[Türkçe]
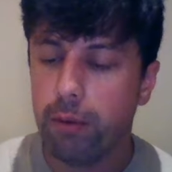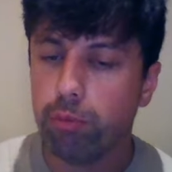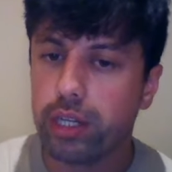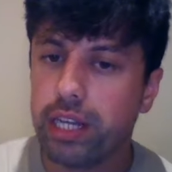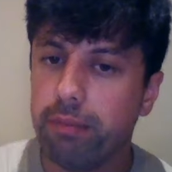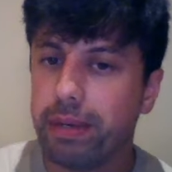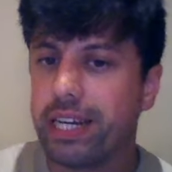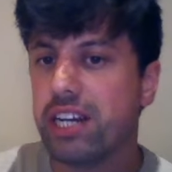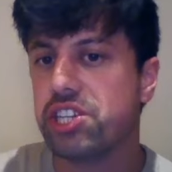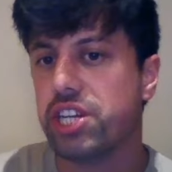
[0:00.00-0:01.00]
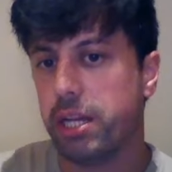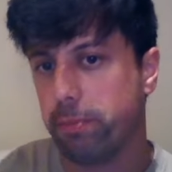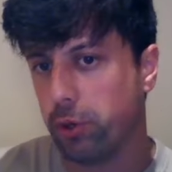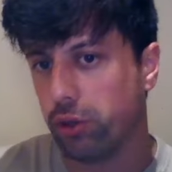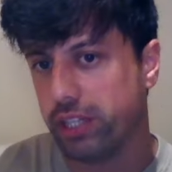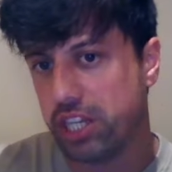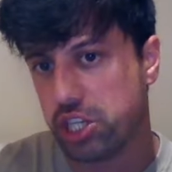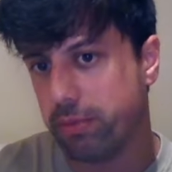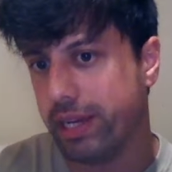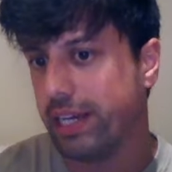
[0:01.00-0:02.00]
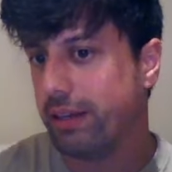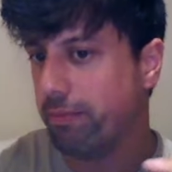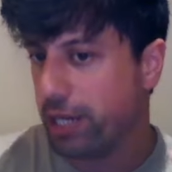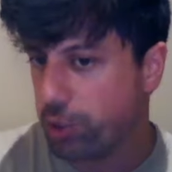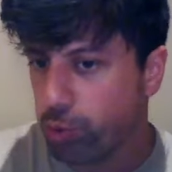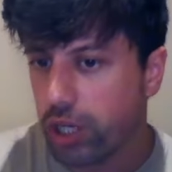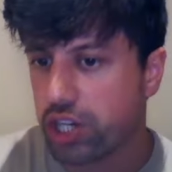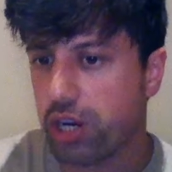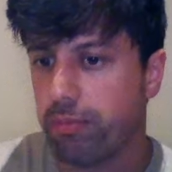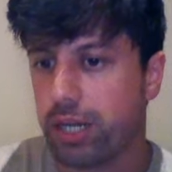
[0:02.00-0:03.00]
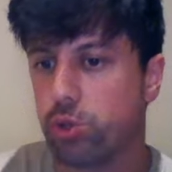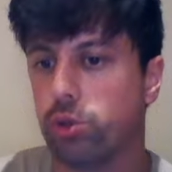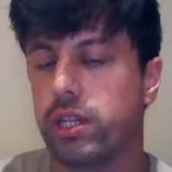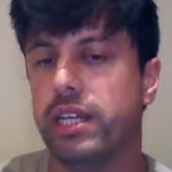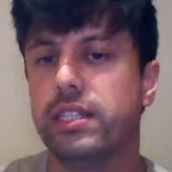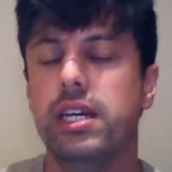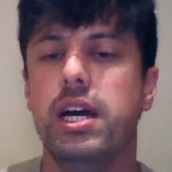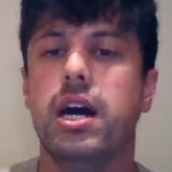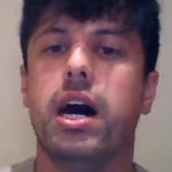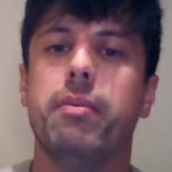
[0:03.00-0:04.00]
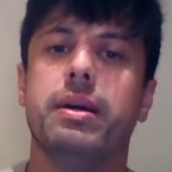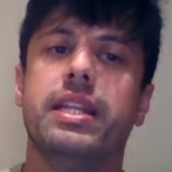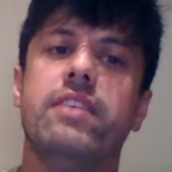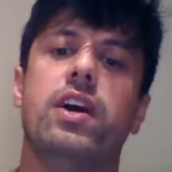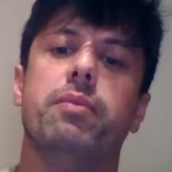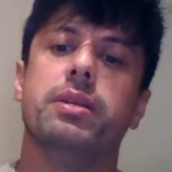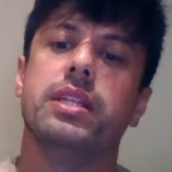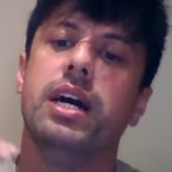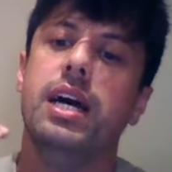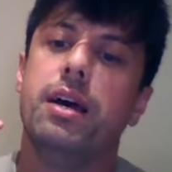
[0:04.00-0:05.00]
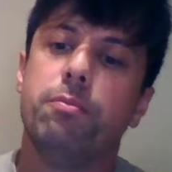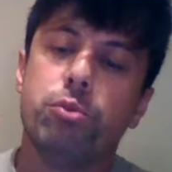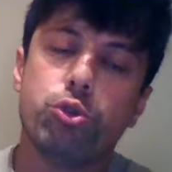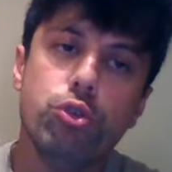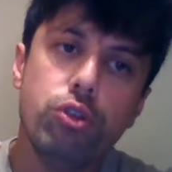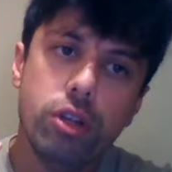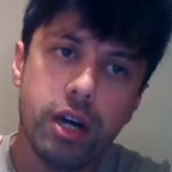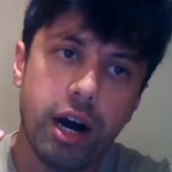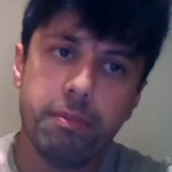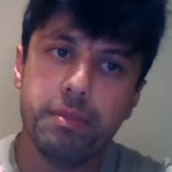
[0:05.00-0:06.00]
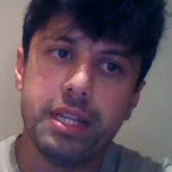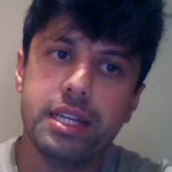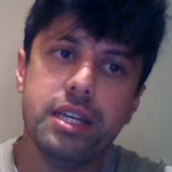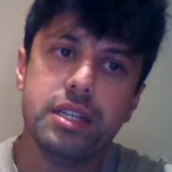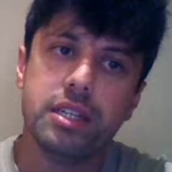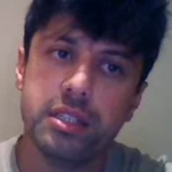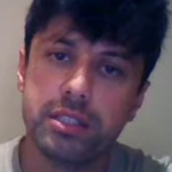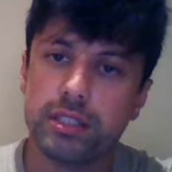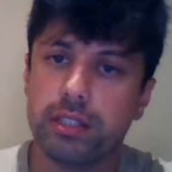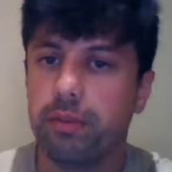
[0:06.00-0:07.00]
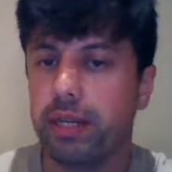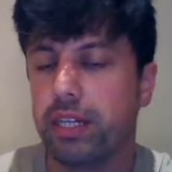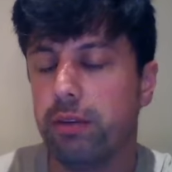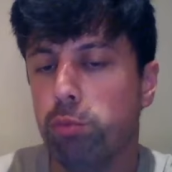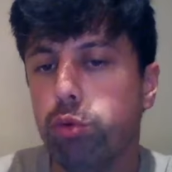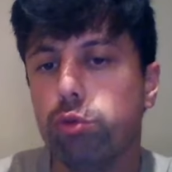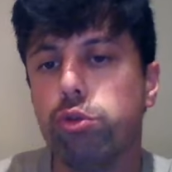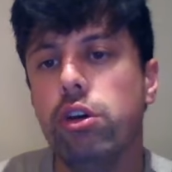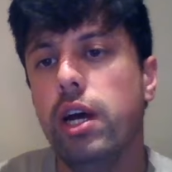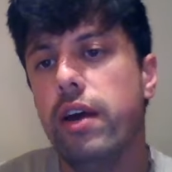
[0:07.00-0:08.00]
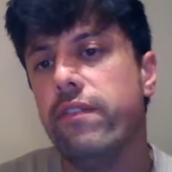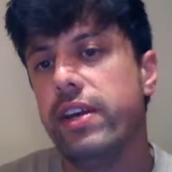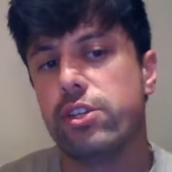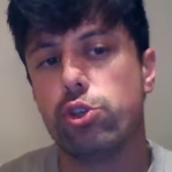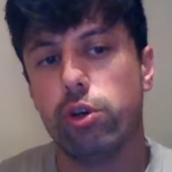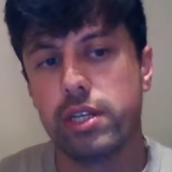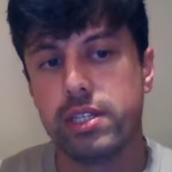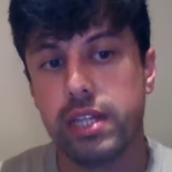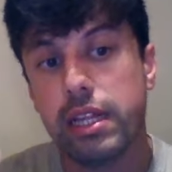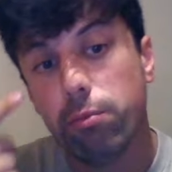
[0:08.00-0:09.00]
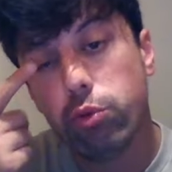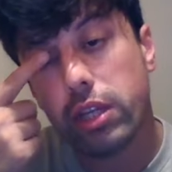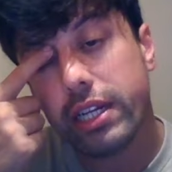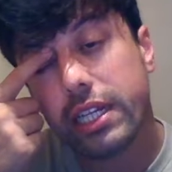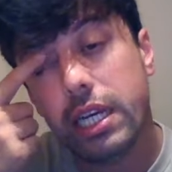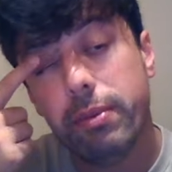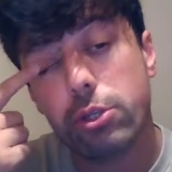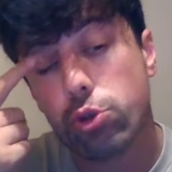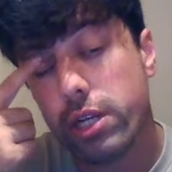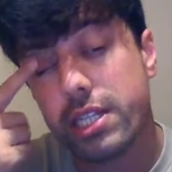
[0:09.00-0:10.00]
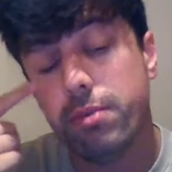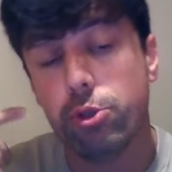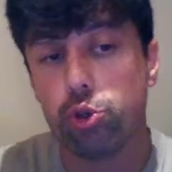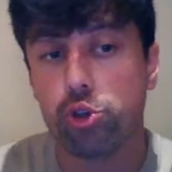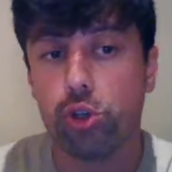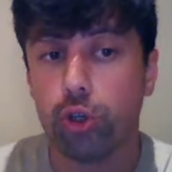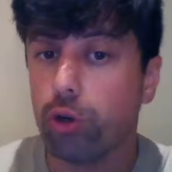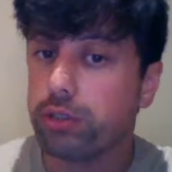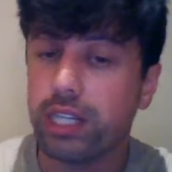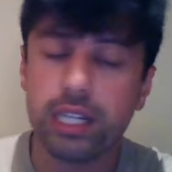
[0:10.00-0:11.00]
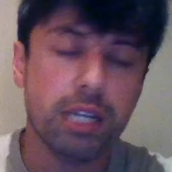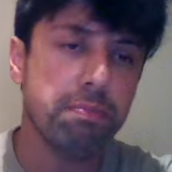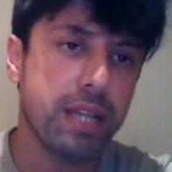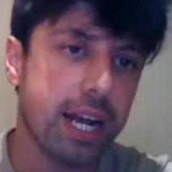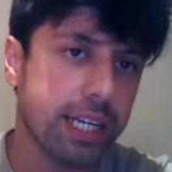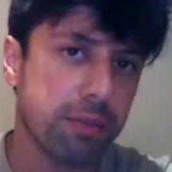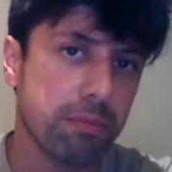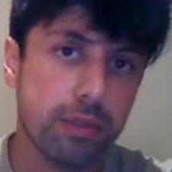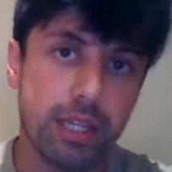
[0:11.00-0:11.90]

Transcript: Burada birkaç tane piyon değişimi mecbur yaşanmak zorundaydı ama devamında bütün hamleleri Yağız tabii ki buldu ve sonrasında da burada rakibin süresi mi düştü yoksa rakip terk, et,